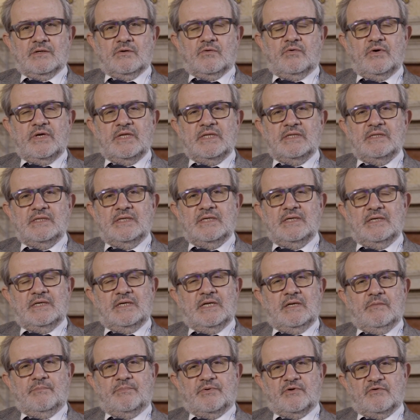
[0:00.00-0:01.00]

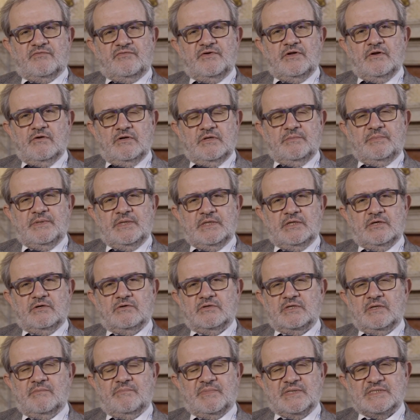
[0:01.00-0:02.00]
Quindi il profilo
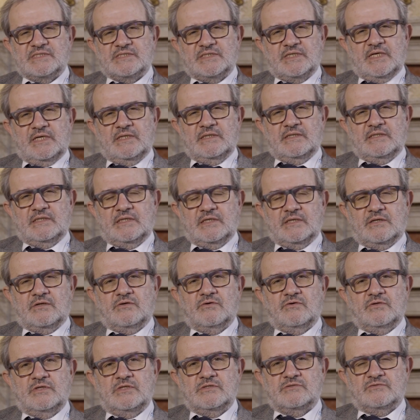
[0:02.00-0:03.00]
lipidico nel paziente
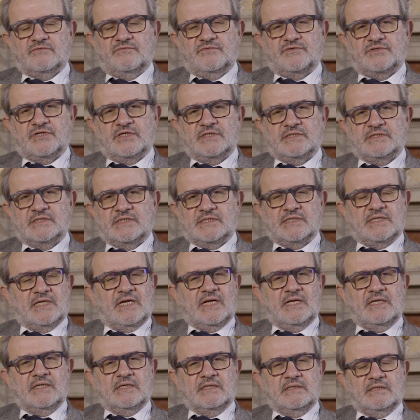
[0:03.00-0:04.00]
con insufficienza
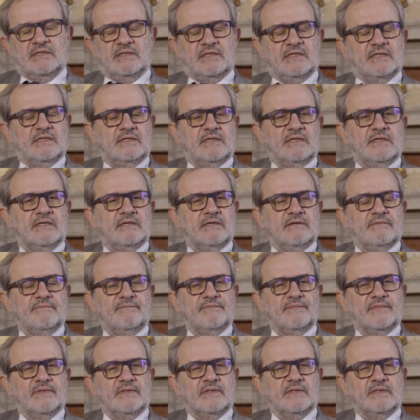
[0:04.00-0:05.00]
reale,
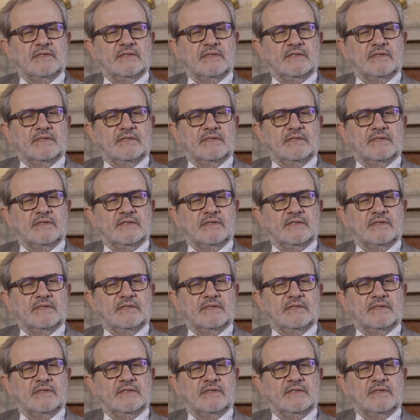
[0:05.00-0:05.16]
ehm,